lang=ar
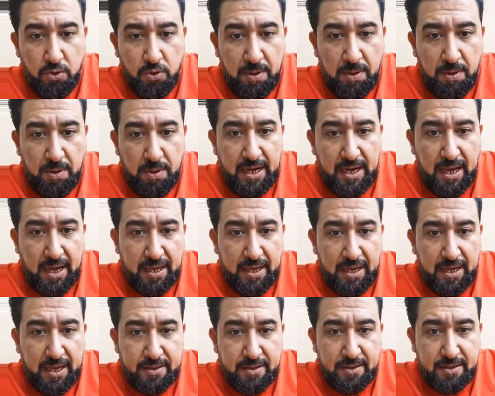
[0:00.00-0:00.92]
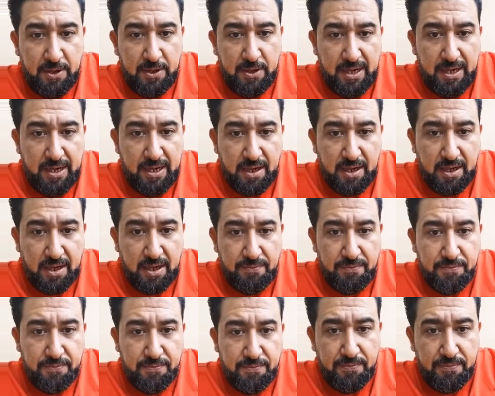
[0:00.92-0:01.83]
طموح ما الى حد ولا
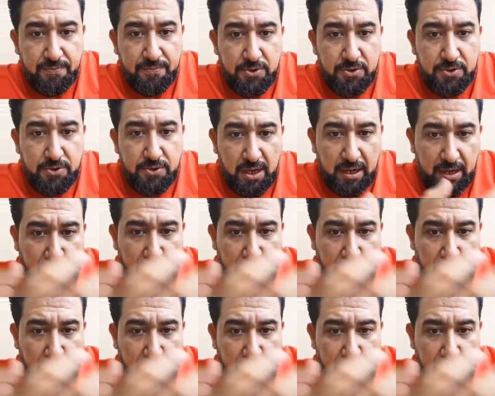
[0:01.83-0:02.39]
سقف ان